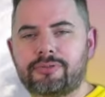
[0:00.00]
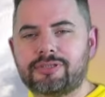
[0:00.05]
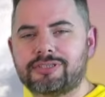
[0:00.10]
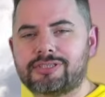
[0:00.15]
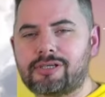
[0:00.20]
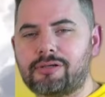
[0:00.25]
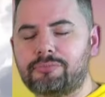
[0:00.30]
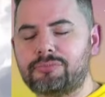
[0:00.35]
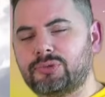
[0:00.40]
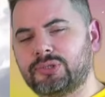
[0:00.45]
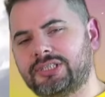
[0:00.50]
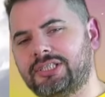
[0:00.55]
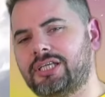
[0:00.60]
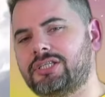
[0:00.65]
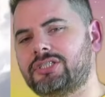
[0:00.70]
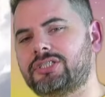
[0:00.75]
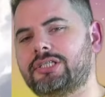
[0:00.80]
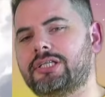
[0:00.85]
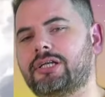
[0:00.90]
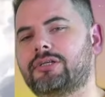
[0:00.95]
zrobił
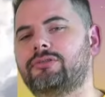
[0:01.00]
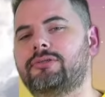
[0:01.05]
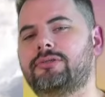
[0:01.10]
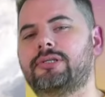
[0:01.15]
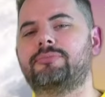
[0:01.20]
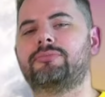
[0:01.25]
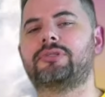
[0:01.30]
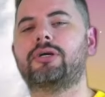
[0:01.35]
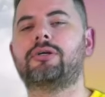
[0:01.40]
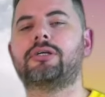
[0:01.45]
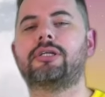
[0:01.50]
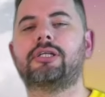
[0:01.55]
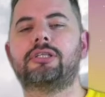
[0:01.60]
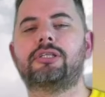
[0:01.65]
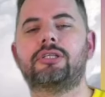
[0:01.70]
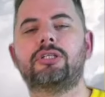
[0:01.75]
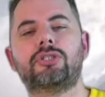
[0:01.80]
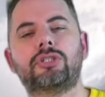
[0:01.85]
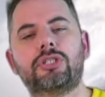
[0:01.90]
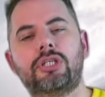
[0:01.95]
zdjęcie, na którym
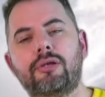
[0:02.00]
teoretycznie